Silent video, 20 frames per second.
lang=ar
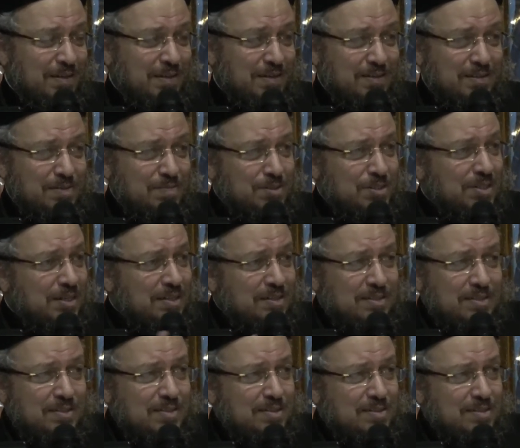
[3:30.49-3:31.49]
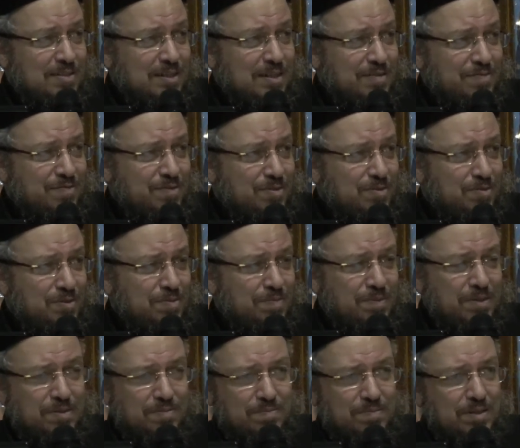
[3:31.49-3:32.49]
انت مش قادر تسافر
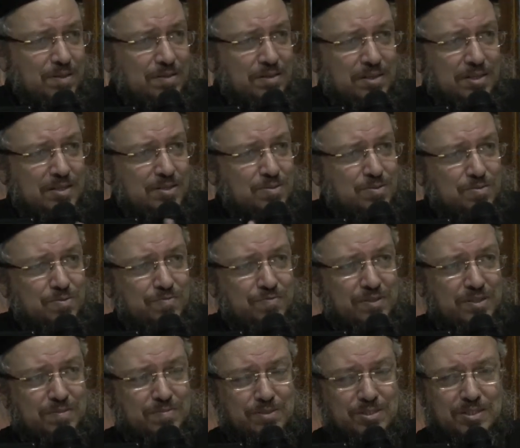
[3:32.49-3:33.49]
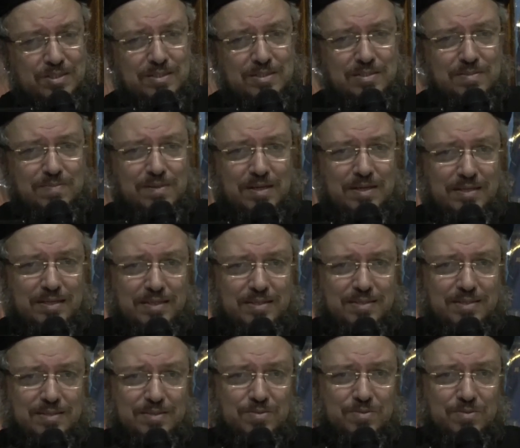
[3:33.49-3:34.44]
ويمكن خلاص ظروفك مش هتسمح لك